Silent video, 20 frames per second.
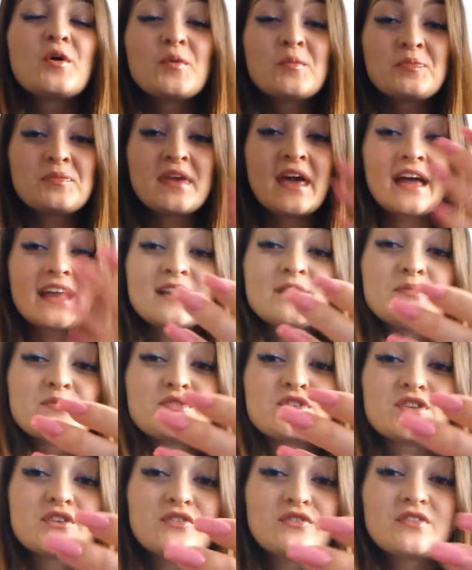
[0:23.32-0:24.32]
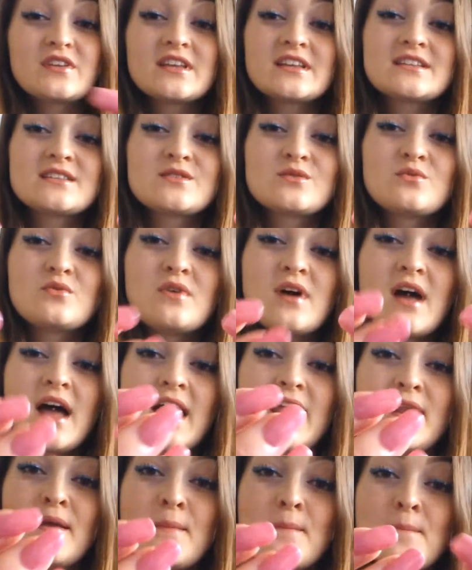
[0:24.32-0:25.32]
um mir einen Lippenstift in so
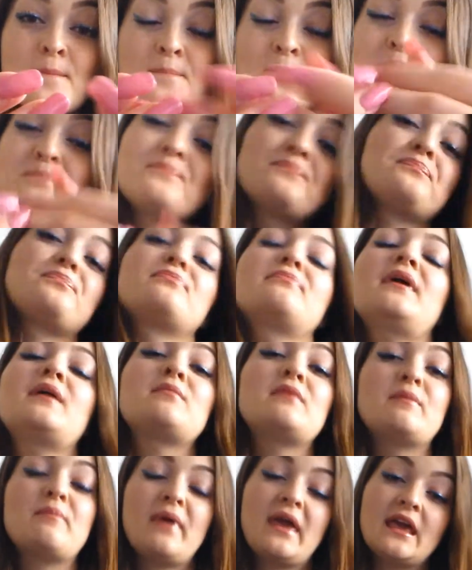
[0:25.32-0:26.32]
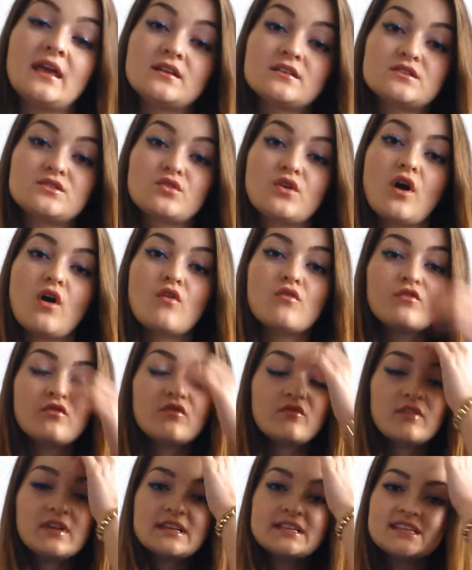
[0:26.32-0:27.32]
einem Babypink zu
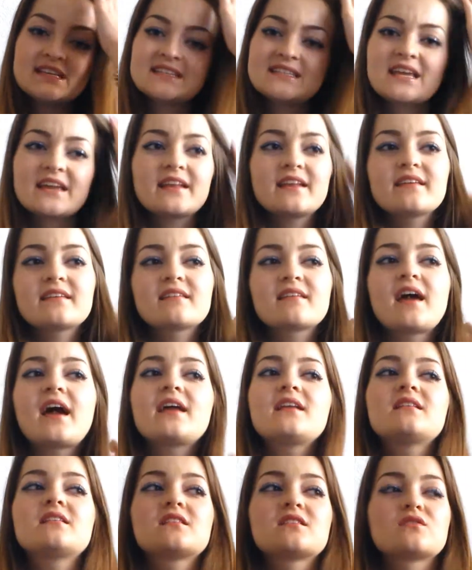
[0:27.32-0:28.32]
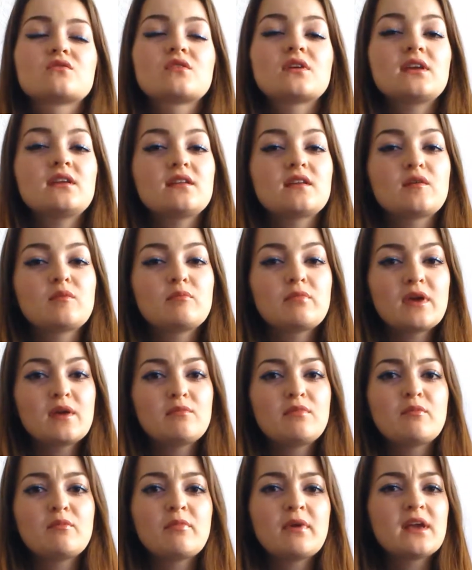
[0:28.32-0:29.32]
kaufen, weil ich tatsächlich keinen so richtig
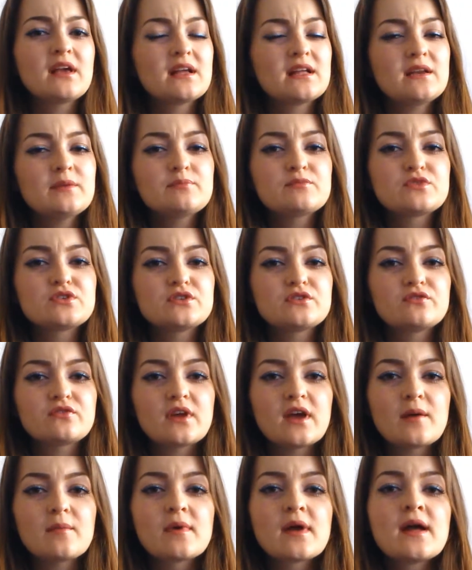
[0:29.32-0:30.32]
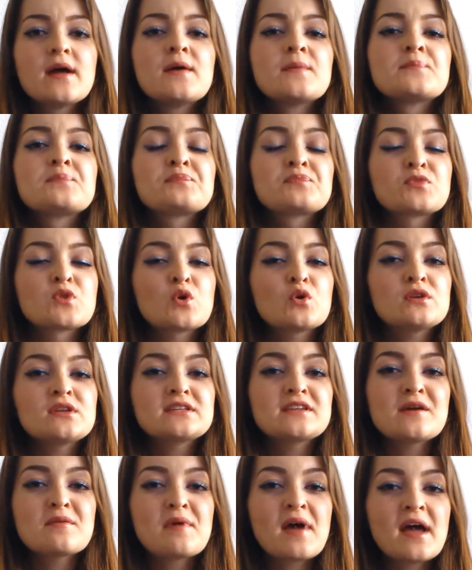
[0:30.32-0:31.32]
Babypinken Lippenstift habe. Und
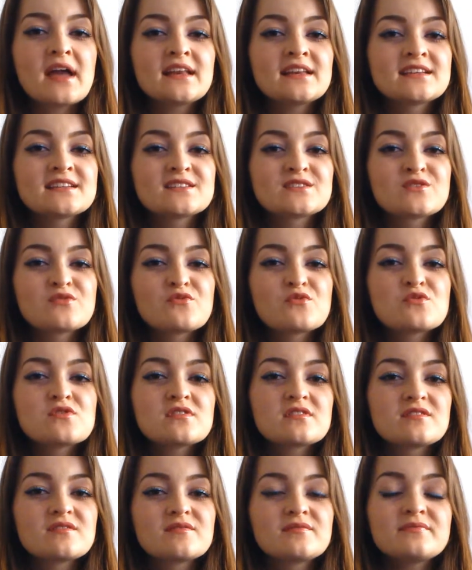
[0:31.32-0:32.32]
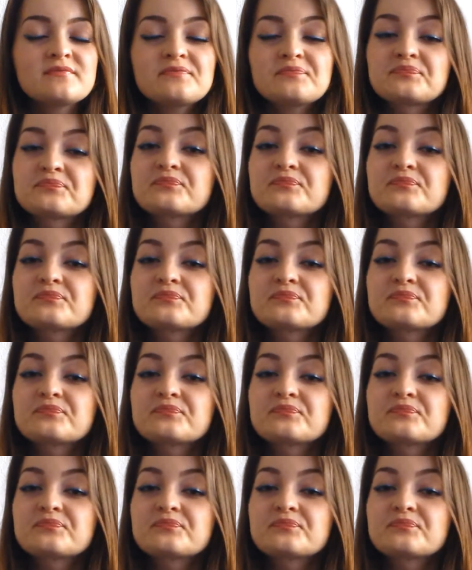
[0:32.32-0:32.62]
ich habe einiges gefunden